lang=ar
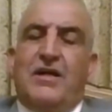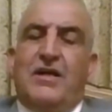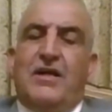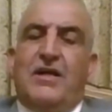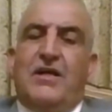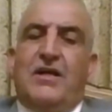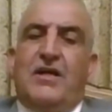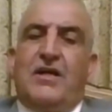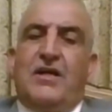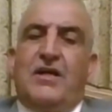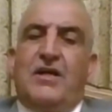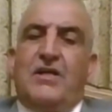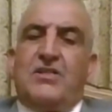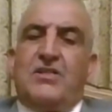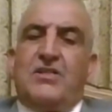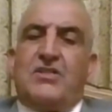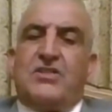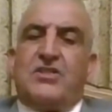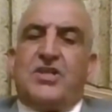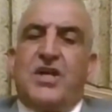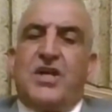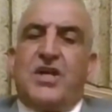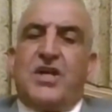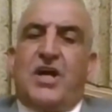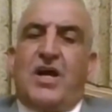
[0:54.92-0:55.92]
آه،
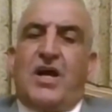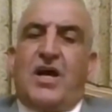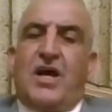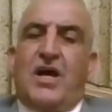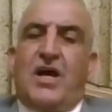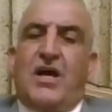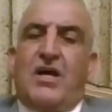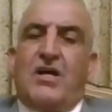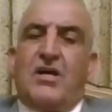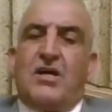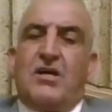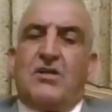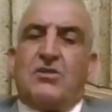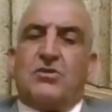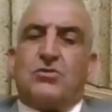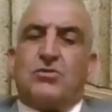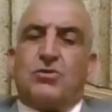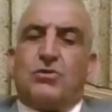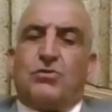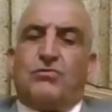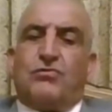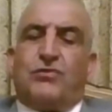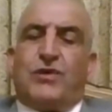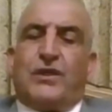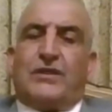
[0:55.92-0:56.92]
جاء
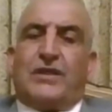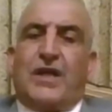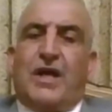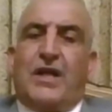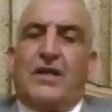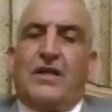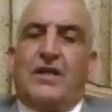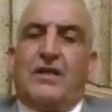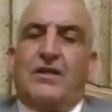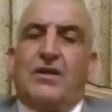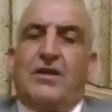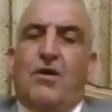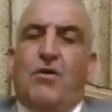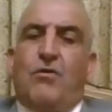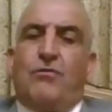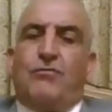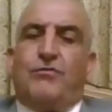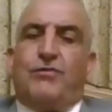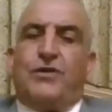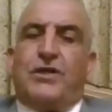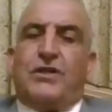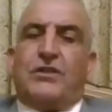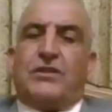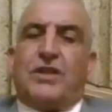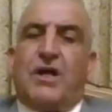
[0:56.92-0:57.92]
صدفة إنه
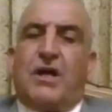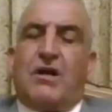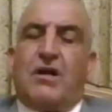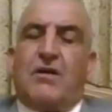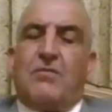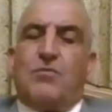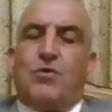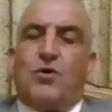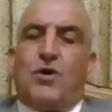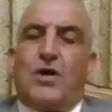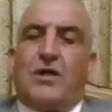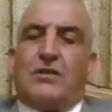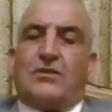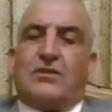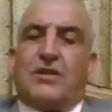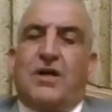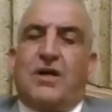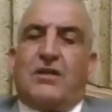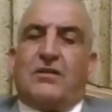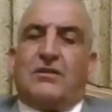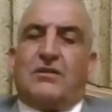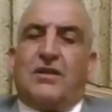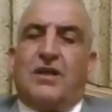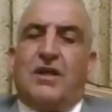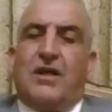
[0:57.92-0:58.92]
في إطار
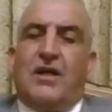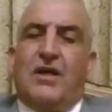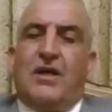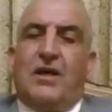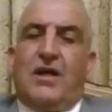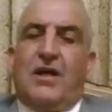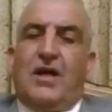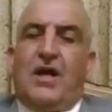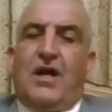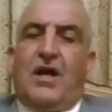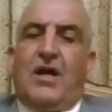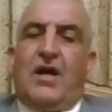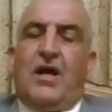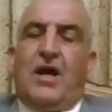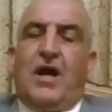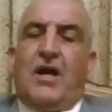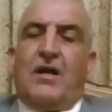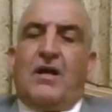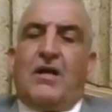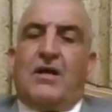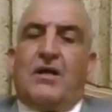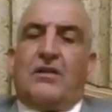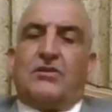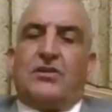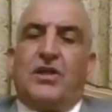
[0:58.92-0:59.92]
المخطط آه،
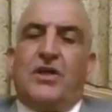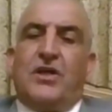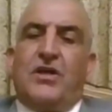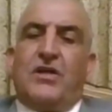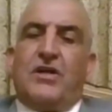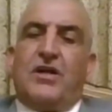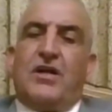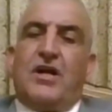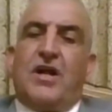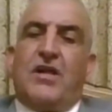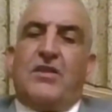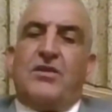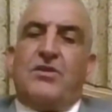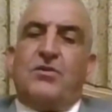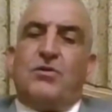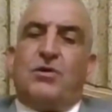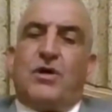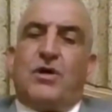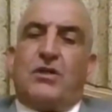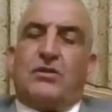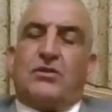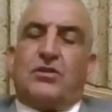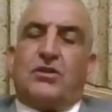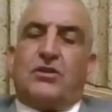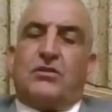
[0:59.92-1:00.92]
الخطير الذي
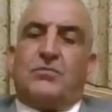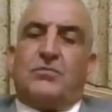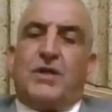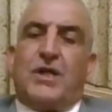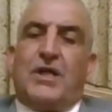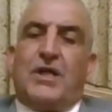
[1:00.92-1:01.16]
يخطط به